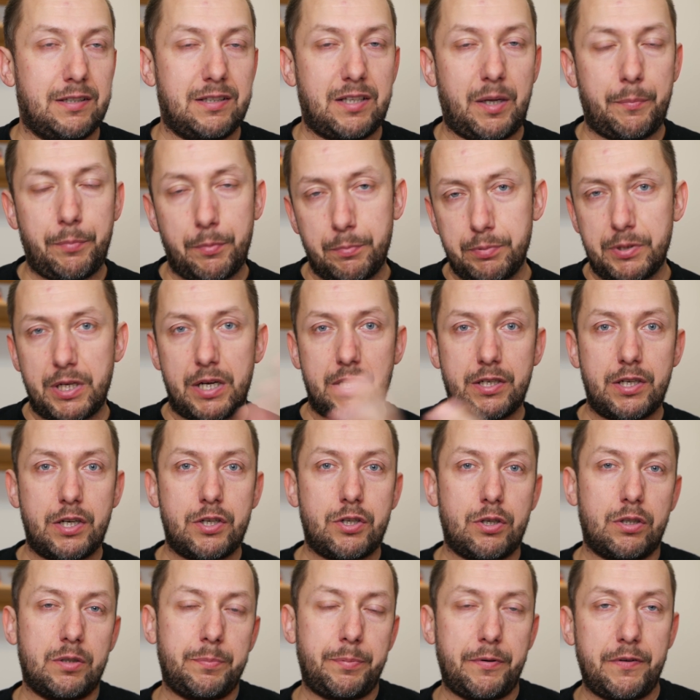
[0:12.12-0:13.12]
e,
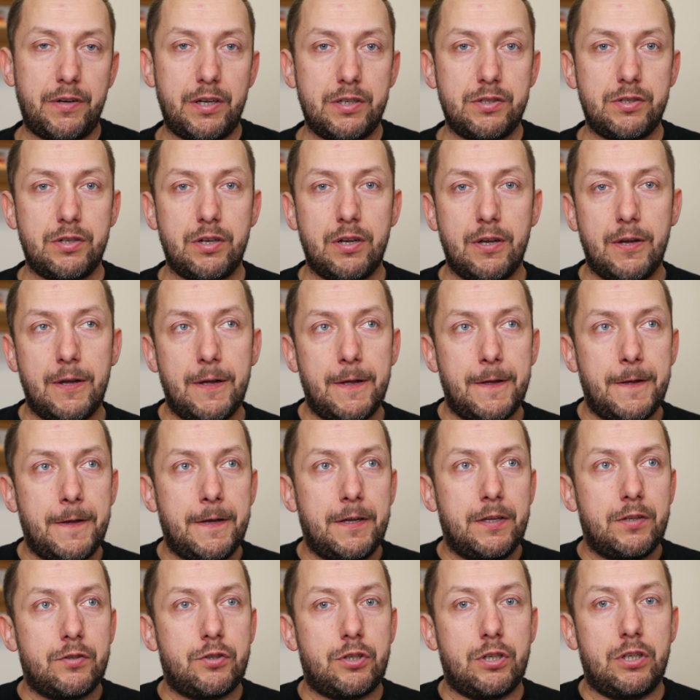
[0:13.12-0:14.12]
najpopularniejsza odpowiedź,
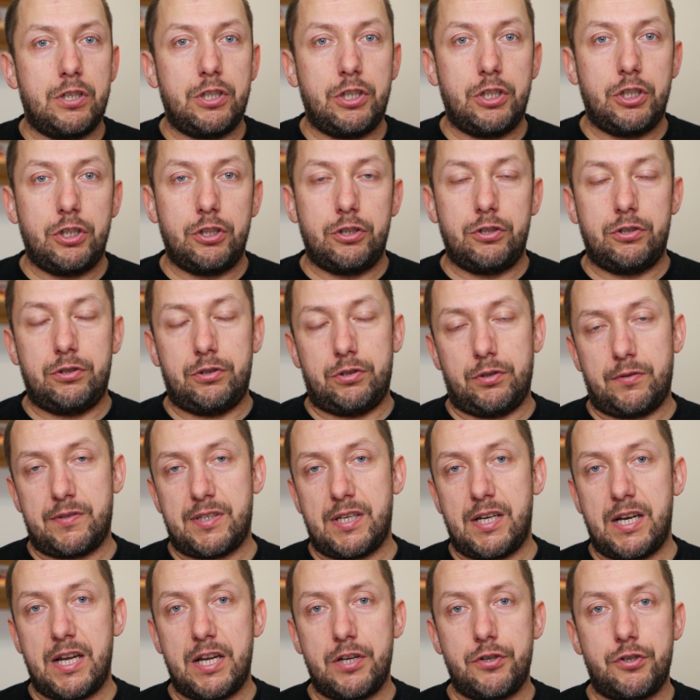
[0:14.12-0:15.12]
czyli to
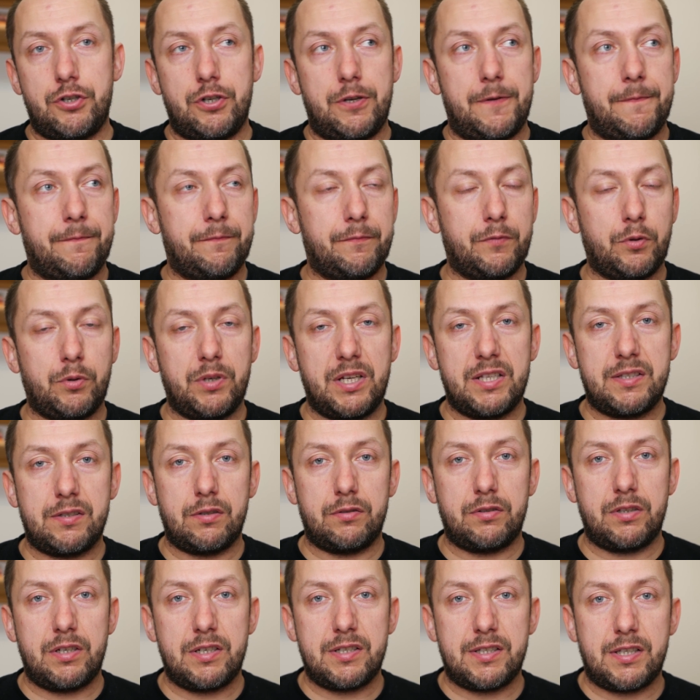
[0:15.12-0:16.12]
zależy. W ogóle
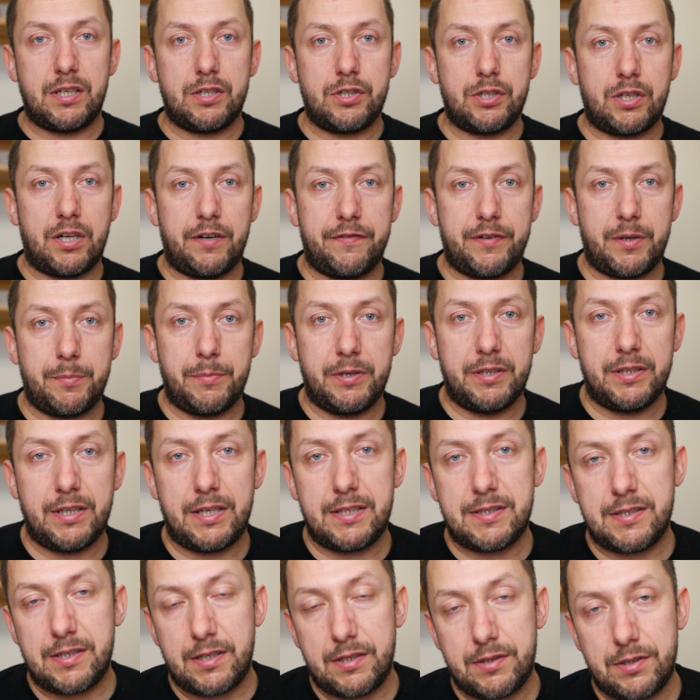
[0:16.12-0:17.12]
co to jest ta cicha
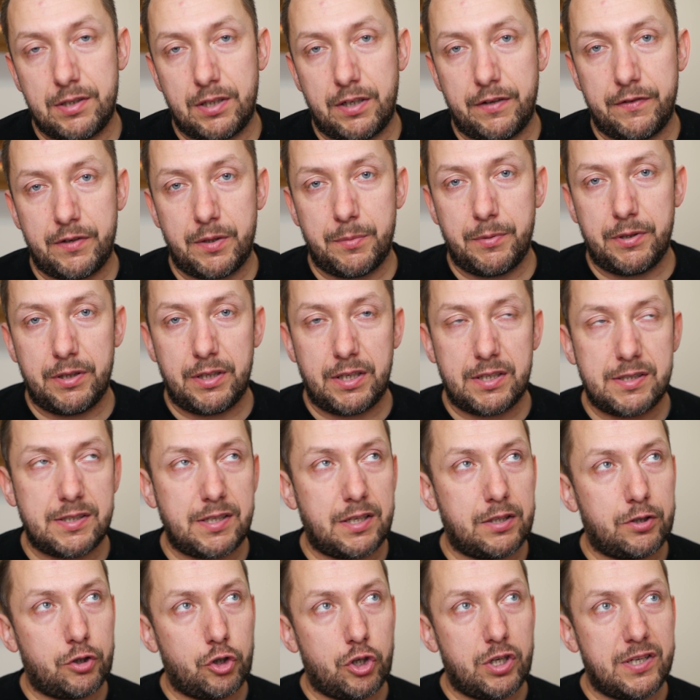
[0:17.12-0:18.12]
fermentacja? Cicha
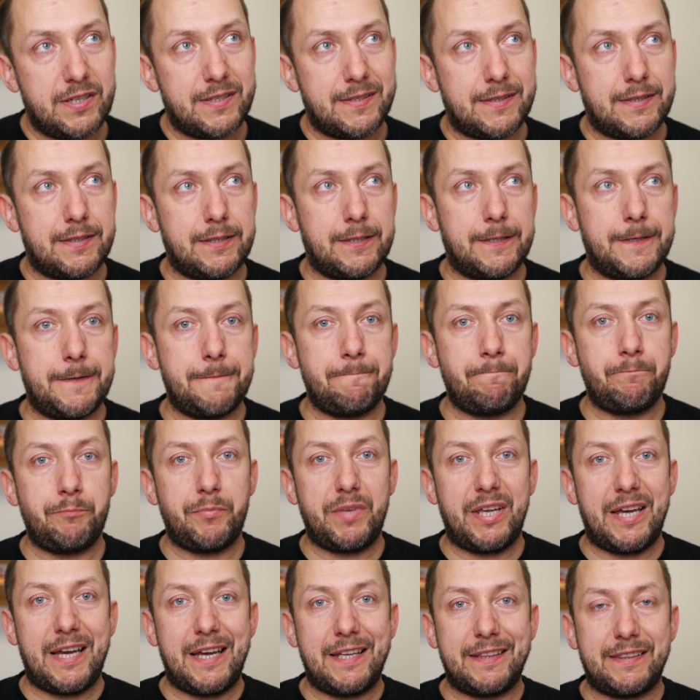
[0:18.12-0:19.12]
fermentacja to jest e,
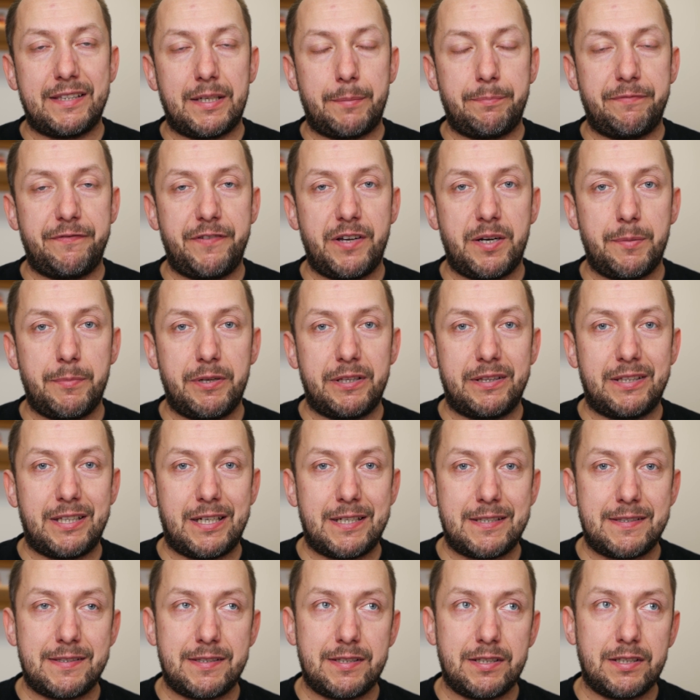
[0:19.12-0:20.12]
etap
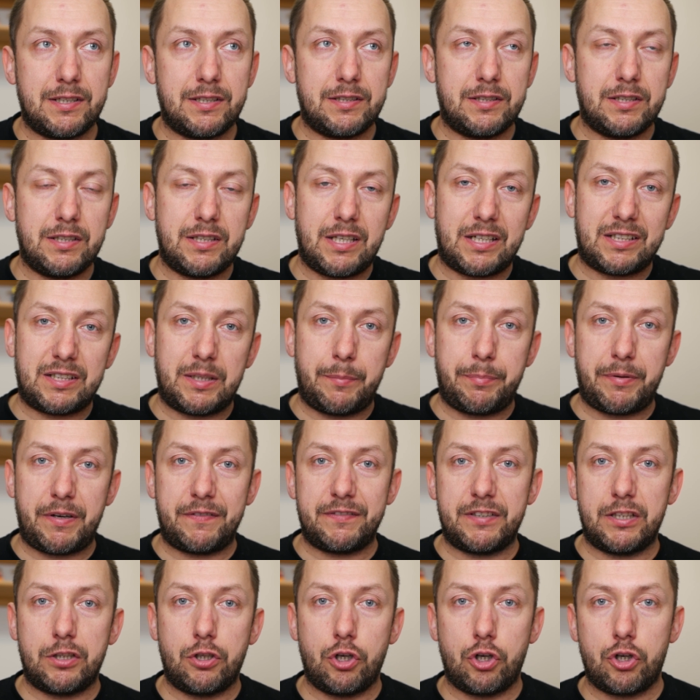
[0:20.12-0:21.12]
fermentacji, gdy tak
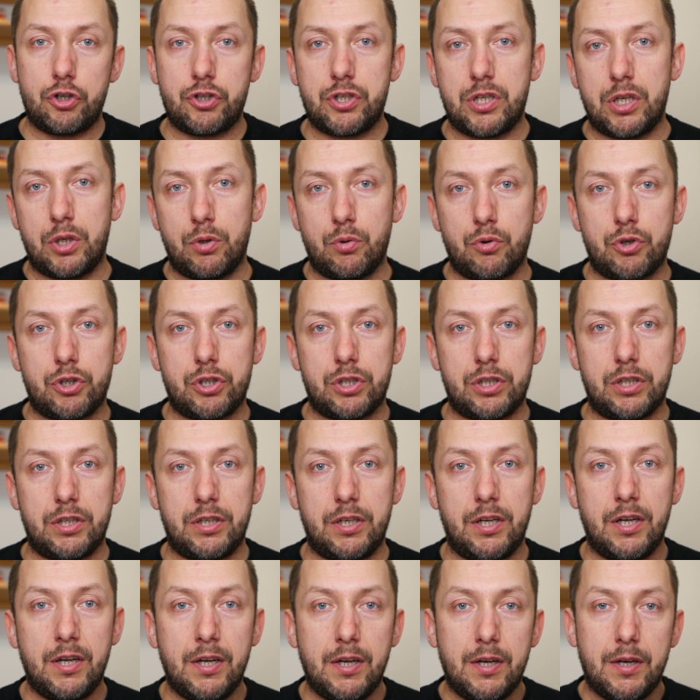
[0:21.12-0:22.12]
naprawdę drożdże już
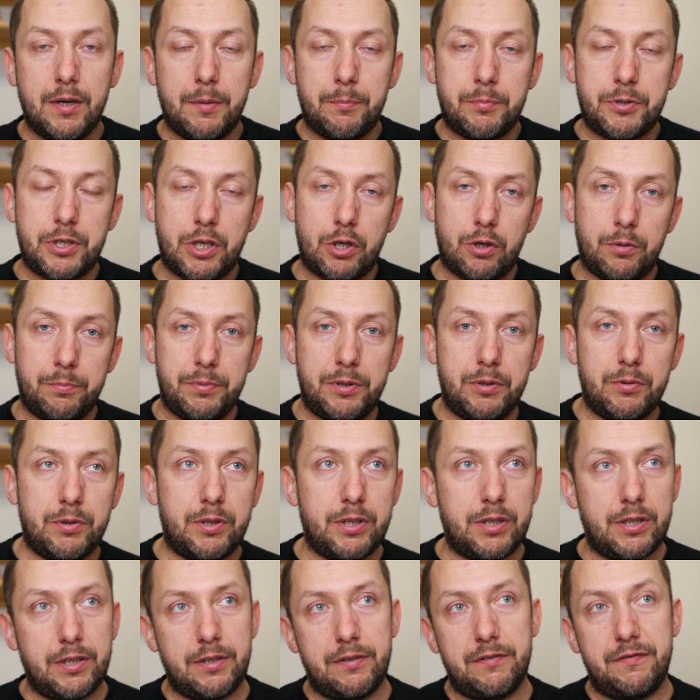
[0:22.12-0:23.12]
e,
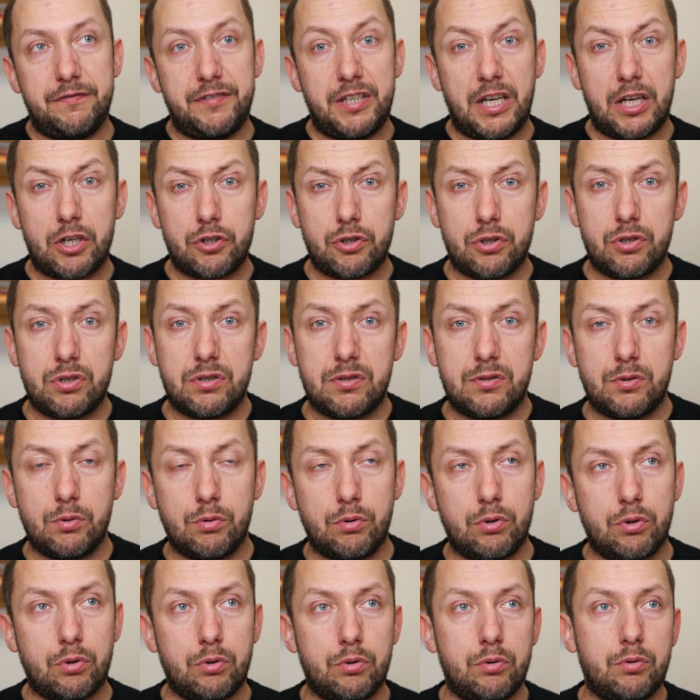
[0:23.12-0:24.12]
przerobiły większość
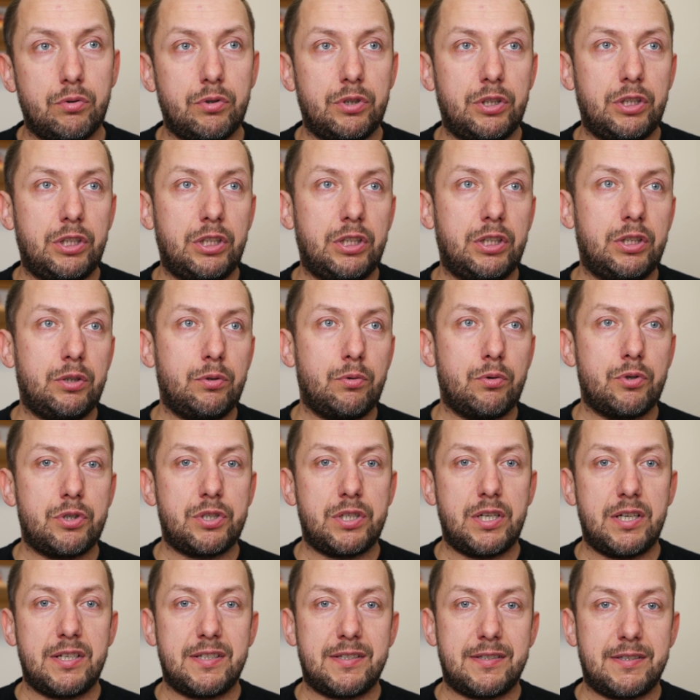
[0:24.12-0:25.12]
cukru i
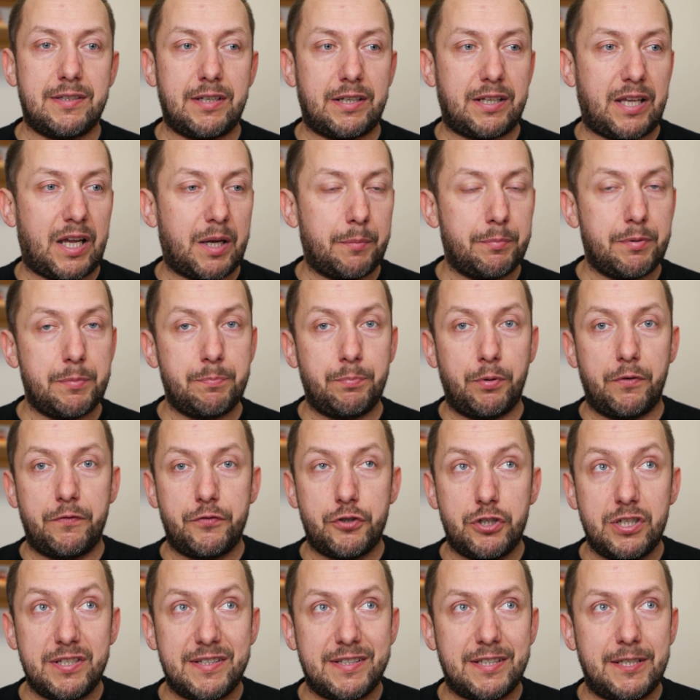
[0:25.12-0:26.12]
już jest tak jakby po
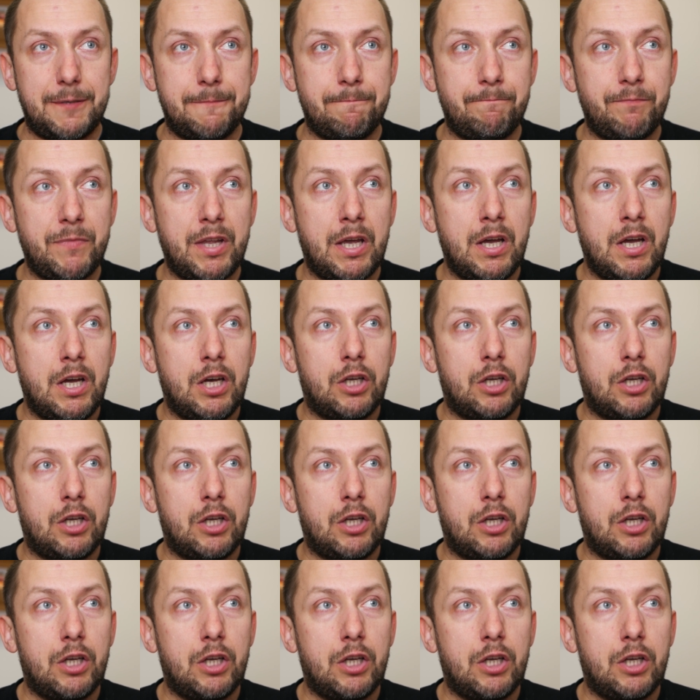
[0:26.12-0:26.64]
wszystkim.